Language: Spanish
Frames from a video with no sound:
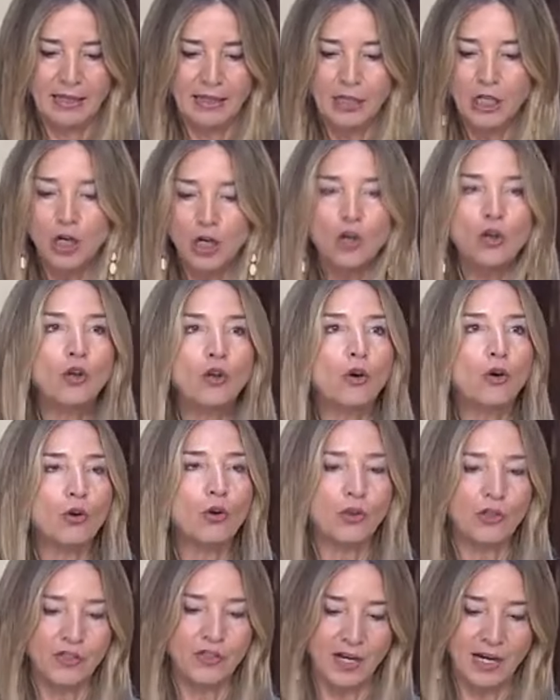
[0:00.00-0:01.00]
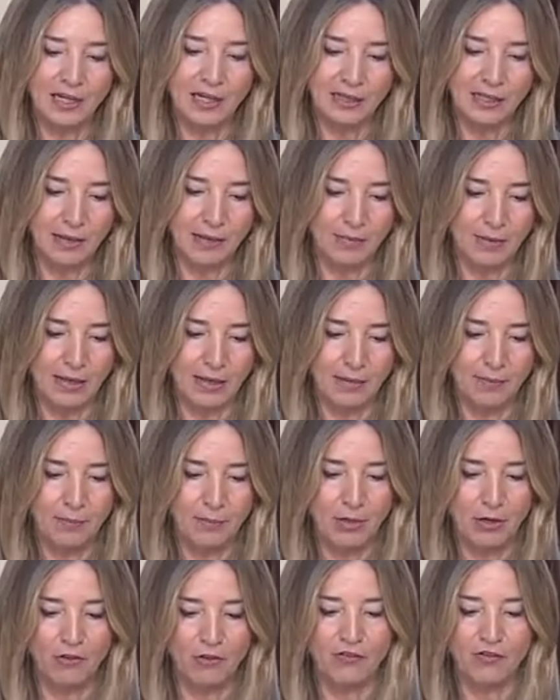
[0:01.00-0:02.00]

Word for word: Dijo no conocer a Aldama, pero